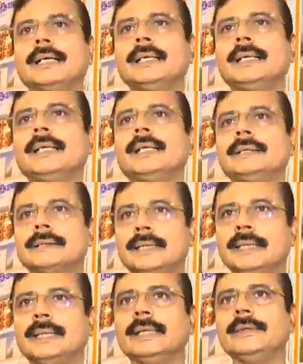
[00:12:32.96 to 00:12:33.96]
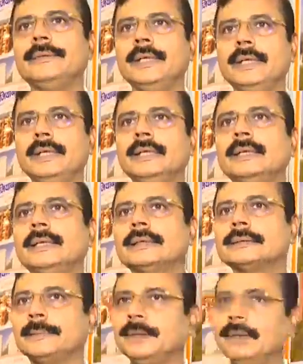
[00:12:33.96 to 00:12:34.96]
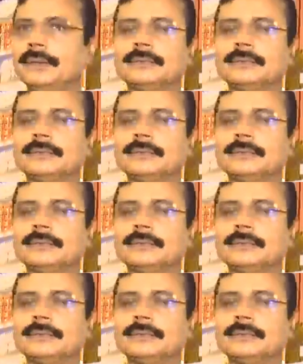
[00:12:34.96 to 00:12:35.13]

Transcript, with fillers: के स्टॉल लगे हुए हैं सभी कौन कौन